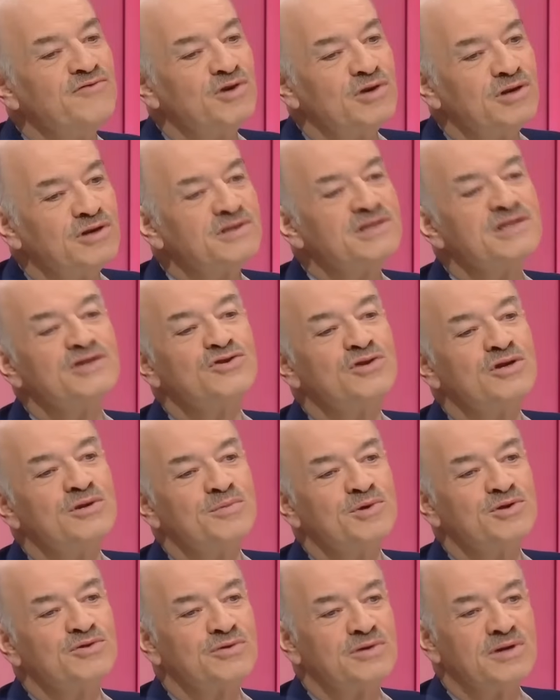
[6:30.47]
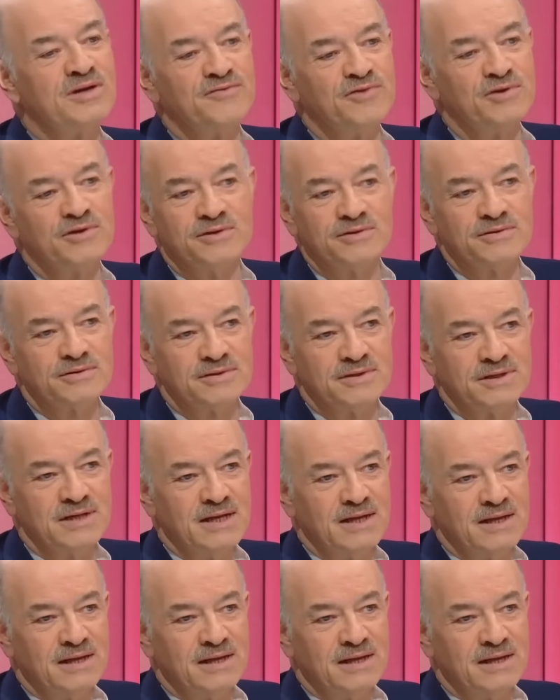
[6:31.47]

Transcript: violence et seulement sur la violence.